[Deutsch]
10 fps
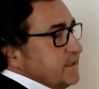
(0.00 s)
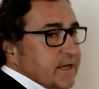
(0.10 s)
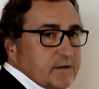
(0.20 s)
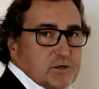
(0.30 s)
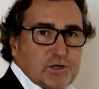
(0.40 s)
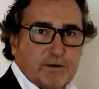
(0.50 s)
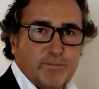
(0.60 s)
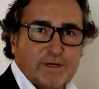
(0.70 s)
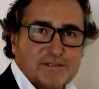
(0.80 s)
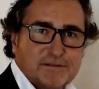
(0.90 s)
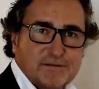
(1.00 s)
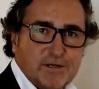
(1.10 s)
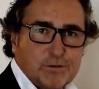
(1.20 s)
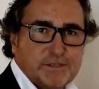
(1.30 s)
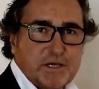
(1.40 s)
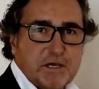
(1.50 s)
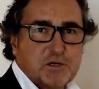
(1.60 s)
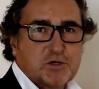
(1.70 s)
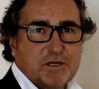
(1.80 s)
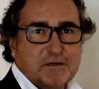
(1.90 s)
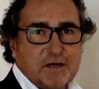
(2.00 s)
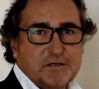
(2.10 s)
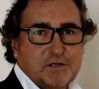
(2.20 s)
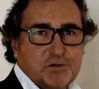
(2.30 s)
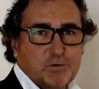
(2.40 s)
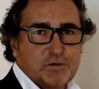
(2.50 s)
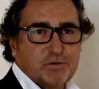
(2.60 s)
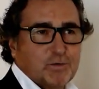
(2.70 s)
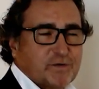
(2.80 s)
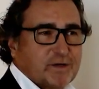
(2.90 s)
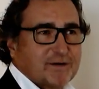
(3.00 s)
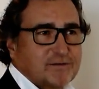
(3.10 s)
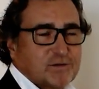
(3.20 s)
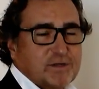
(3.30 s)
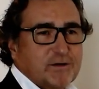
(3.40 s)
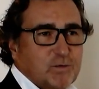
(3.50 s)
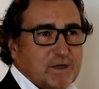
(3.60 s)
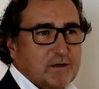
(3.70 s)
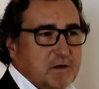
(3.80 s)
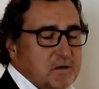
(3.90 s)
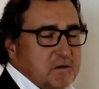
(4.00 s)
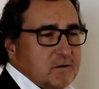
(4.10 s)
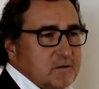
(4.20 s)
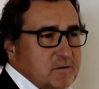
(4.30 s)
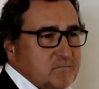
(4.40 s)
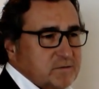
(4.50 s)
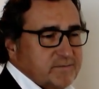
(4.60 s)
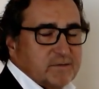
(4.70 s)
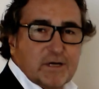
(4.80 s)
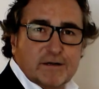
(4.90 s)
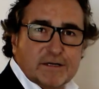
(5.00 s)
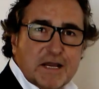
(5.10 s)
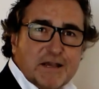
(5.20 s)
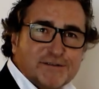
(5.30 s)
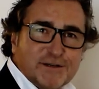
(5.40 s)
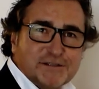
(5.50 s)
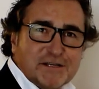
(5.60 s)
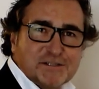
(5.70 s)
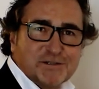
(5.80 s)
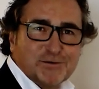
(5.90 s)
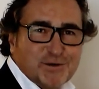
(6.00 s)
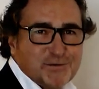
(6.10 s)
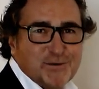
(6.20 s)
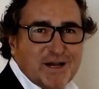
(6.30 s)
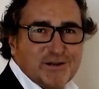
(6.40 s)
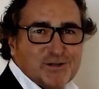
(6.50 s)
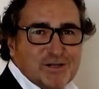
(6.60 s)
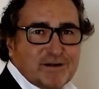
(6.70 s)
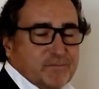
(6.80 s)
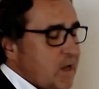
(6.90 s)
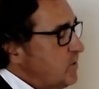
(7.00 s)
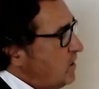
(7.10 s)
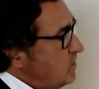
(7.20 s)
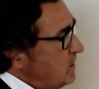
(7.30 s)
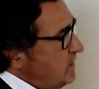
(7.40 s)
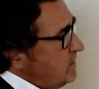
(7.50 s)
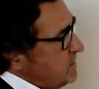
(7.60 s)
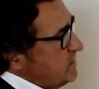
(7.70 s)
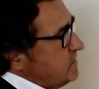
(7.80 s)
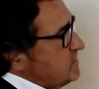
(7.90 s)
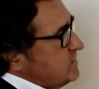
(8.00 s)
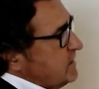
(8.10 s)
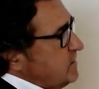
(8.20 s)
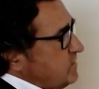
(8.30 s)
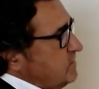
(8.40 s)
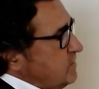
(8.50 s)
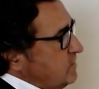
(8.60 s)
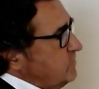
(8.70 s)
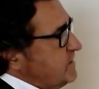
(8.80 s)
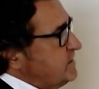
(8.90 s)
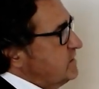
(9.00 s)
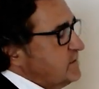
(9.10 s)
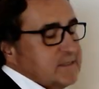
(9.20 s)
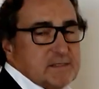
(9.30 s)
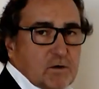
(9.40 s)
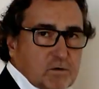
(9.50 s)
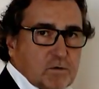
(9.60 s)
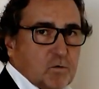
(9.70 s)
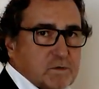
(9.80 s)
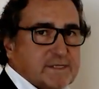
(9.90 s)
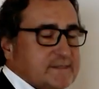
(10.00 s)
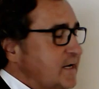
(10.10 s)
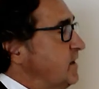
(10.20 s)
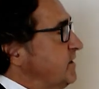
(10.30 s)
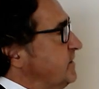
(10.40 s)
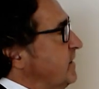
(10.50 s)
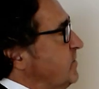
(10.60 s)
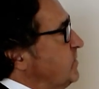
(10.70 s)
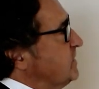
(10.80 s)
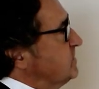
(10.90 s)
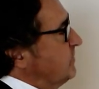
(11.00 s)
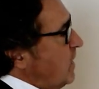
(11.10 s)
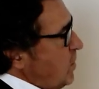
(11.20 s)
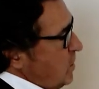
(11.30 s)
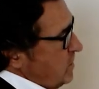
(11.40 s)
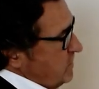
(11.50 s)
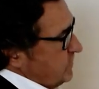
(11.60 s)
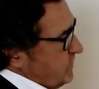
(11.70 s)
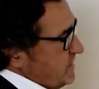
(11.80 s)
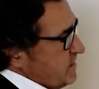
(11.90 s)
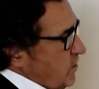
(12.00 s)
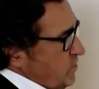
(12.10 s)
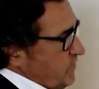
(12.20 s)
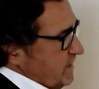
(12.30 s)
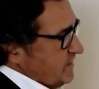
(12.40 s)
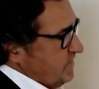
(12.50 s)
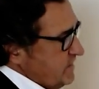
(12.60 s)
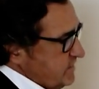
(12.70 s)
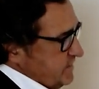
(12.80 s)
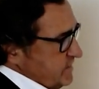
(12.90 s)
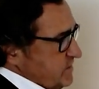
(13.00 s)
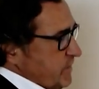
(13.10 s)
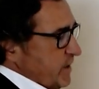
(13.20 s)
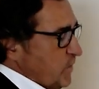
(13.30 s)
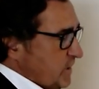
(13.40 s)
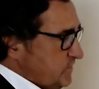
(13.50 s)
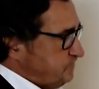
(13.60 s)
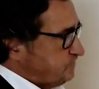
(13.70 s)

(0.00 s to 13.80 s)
den Hängeschrank passen, dann ist der Hängeschrank eigentlich nutzlos. Dann kannst du da nur ähm, ja, Gläser, Tassen oder so reinstellen. Aber auch hier ist es halt äh, wichtig, dass da auch große Teller hineinpassen. Ist vielleicht auch nochmal ein Qualitätsmerkmal.